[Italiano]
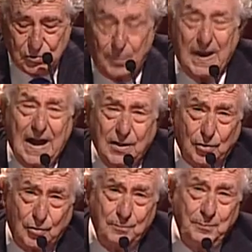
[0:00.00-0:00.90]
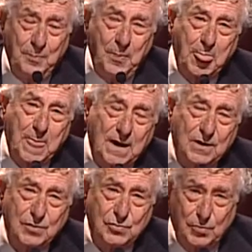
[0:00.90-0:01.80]
superato,
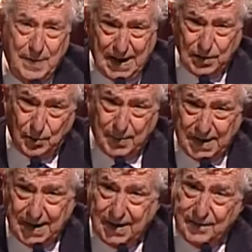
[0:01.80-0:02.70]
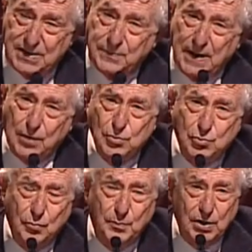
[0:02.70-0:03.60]
superato perché vi spiego
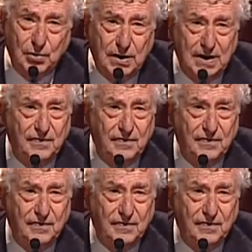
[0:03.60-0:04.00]
subito in